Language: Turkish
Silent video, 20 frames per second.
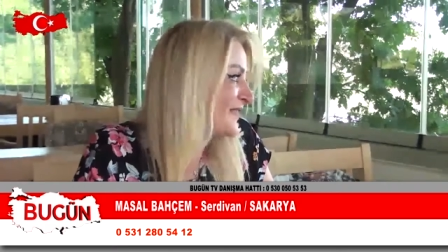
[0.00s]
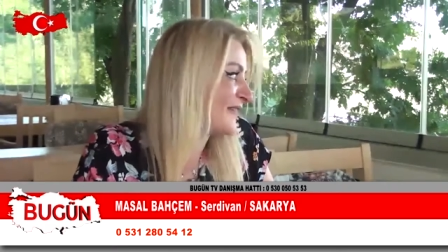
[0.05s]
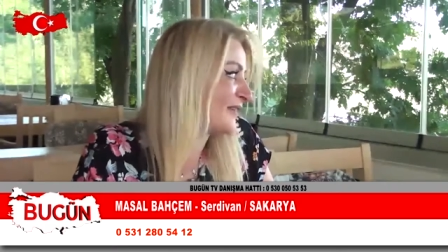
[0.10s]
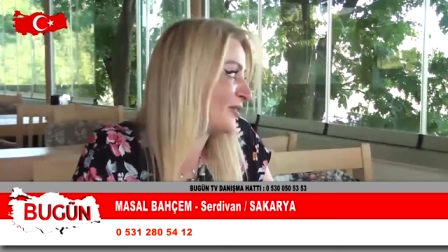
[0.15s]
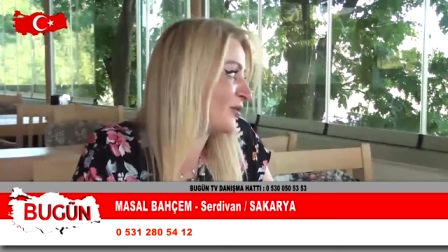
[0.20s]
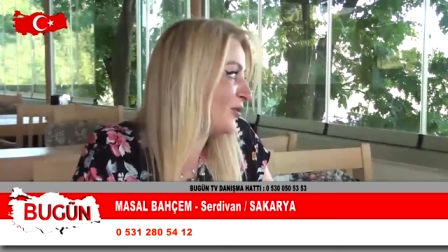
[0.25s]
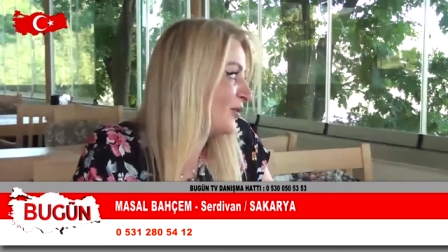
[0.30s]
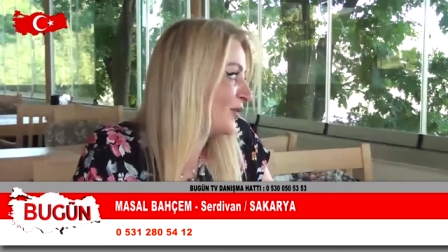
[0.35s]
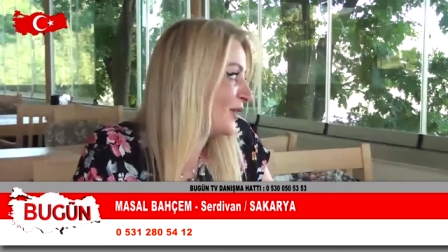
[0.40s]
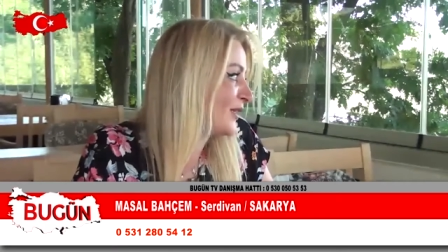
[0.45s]

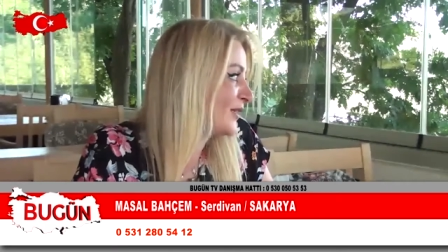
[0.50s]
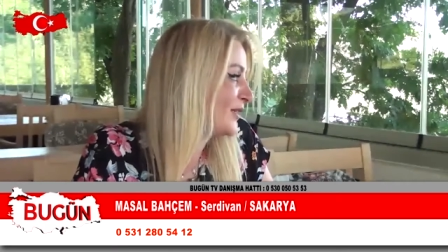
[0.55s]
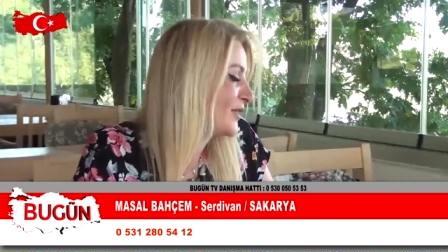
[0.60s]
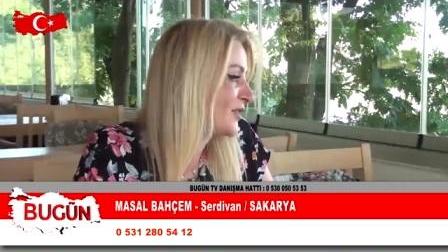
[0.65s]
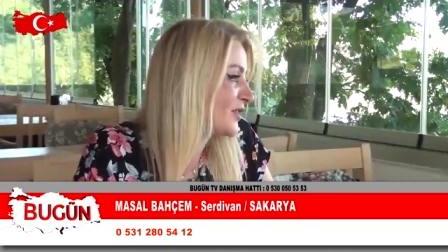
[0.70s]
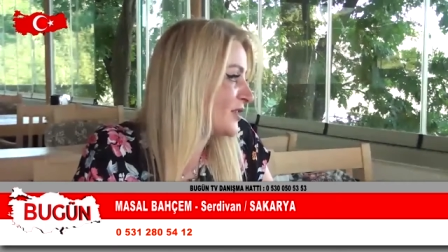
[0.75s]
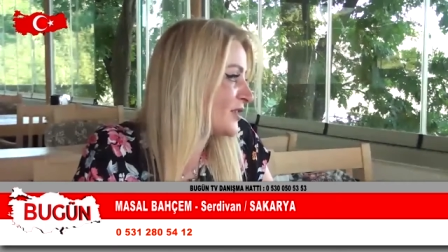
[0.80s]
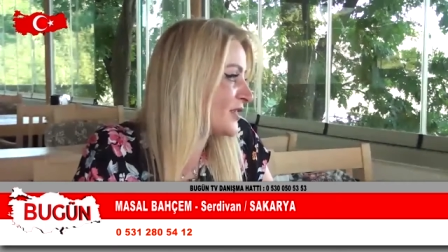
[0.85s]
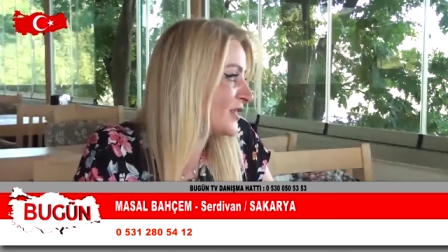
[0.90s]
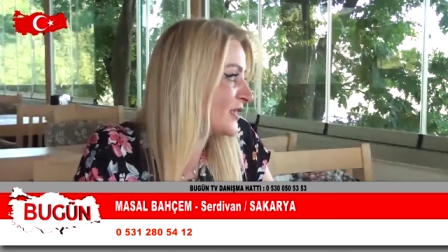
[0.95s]
Evet, doğayla
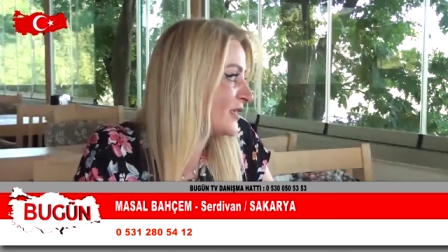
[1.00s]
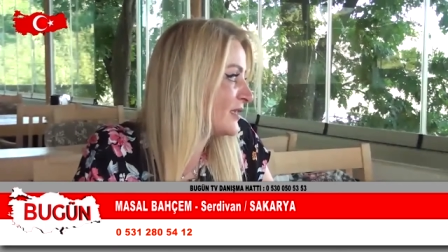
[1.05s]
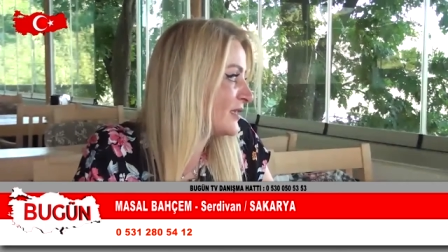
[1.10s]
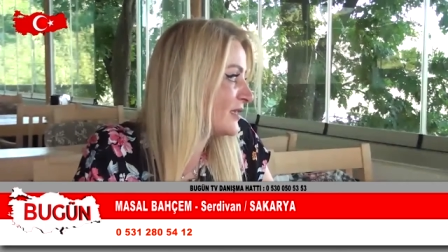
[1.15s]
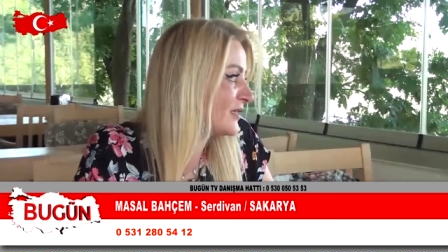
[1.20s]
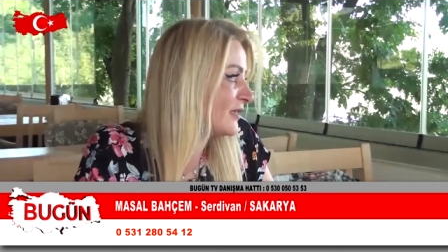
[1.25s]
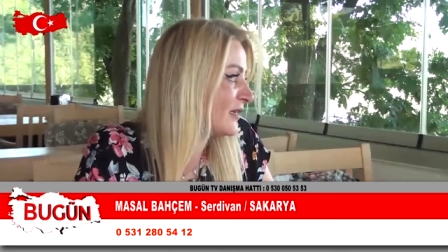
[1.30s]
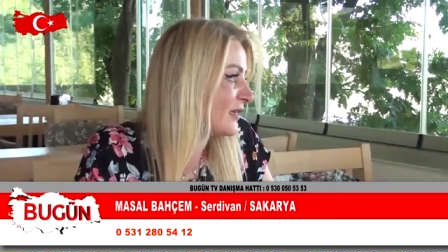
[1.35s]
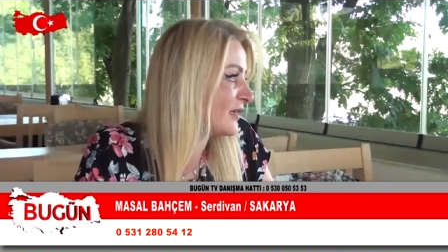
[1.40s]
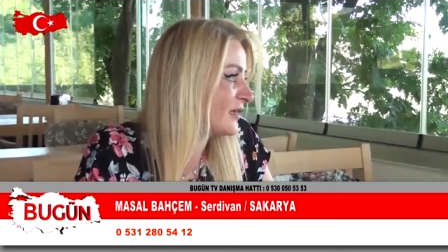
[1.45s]
iç
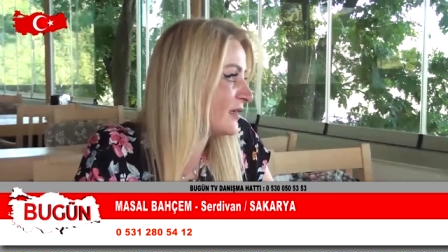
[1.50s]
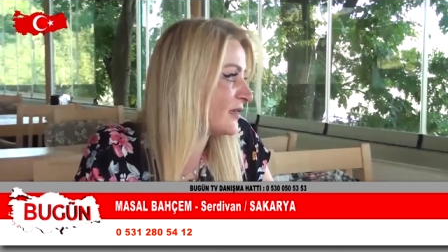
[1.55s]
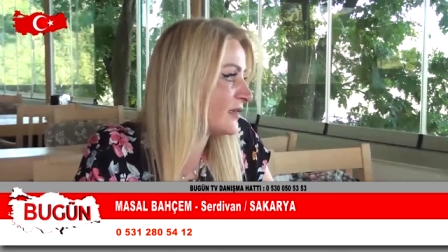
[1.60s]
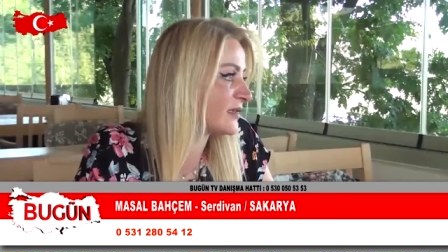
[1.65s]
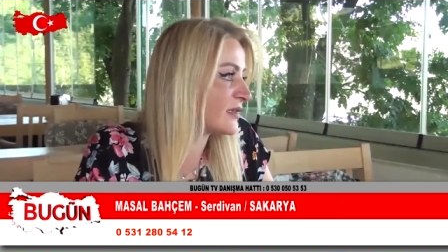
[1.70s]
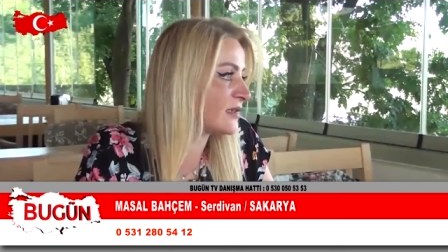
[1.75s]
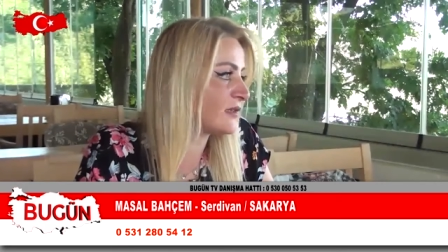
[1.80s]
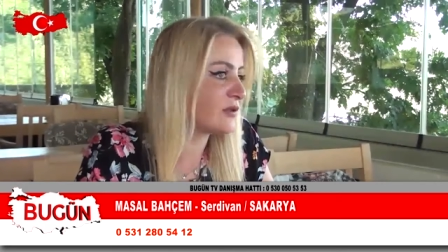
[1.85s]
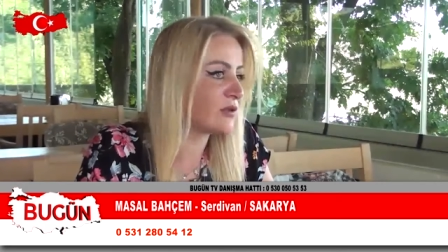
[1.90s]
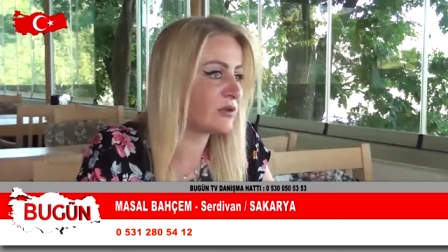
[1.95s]
içeyiz. Ee,
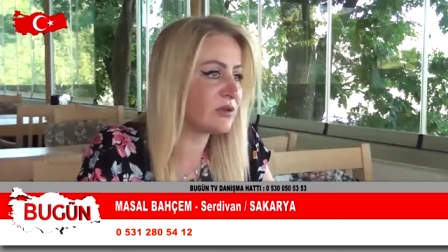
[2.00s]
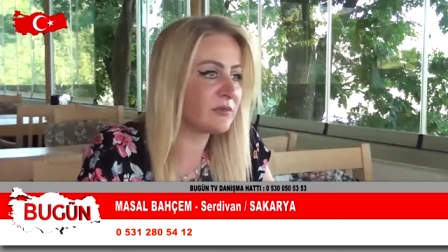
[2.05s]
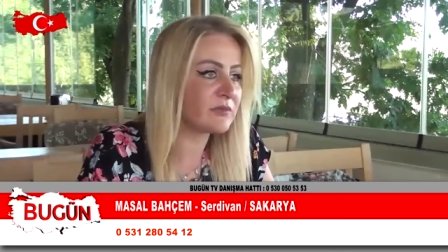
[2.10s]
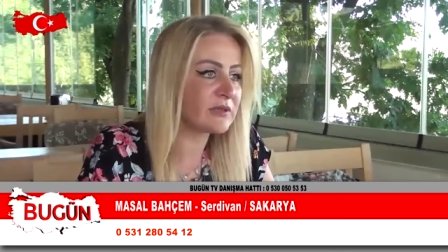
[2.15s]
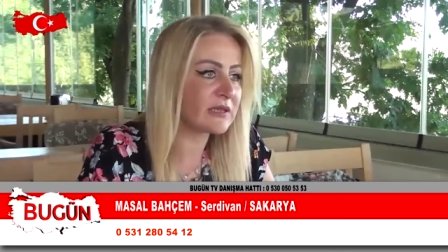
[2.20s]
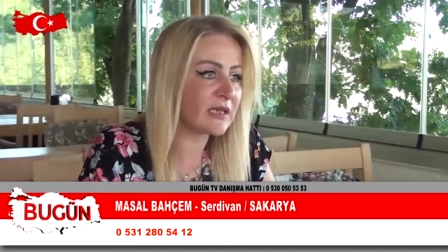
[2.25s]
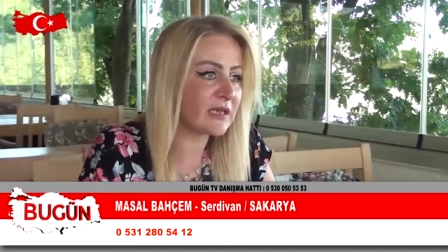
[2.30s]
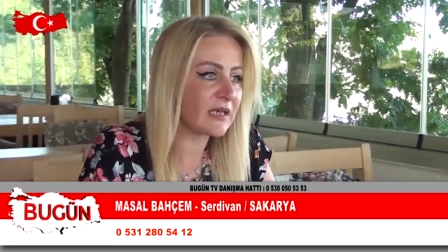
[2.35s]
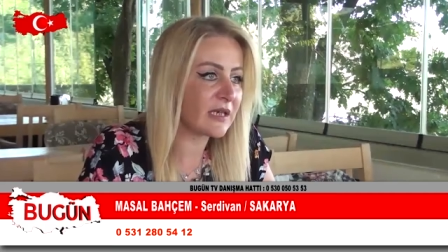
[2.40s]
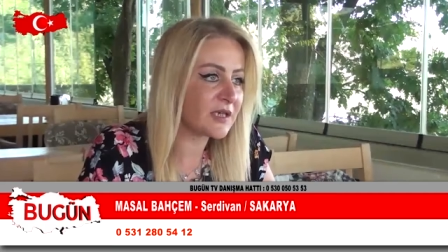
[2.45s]

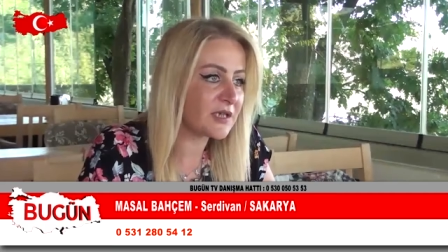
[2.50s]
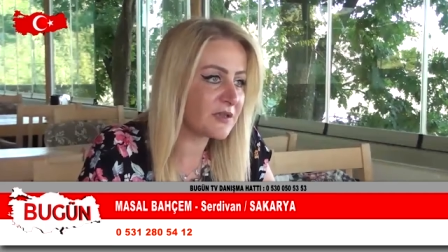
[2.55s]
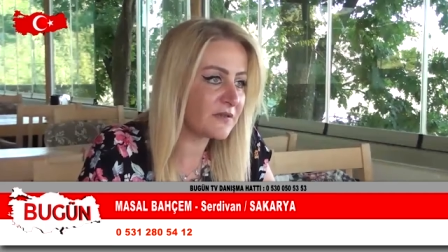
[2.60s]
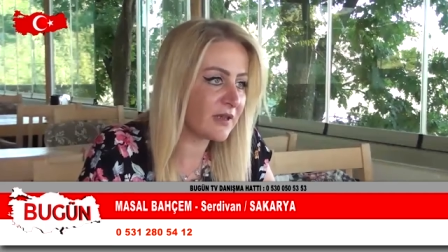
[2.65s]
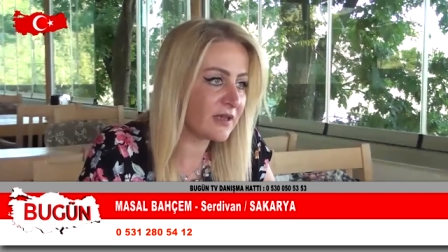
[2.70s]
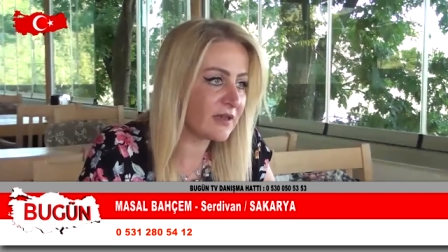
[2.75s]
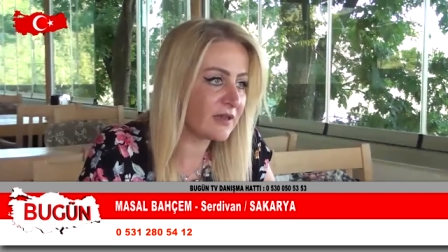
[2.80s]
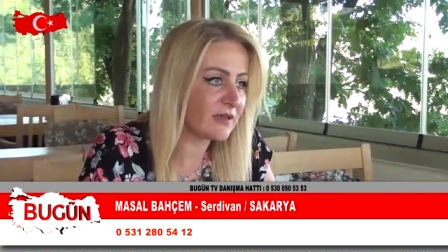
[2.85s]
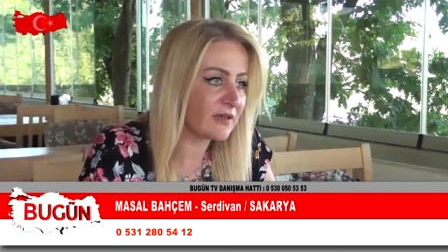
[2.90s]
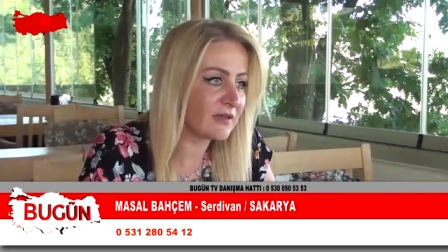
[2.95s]
sloganımız da
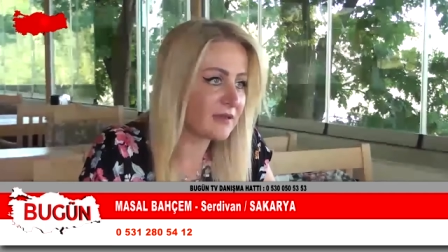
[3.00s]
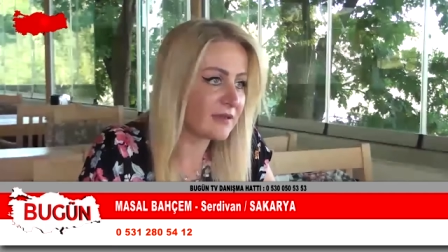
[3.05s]
keşfet.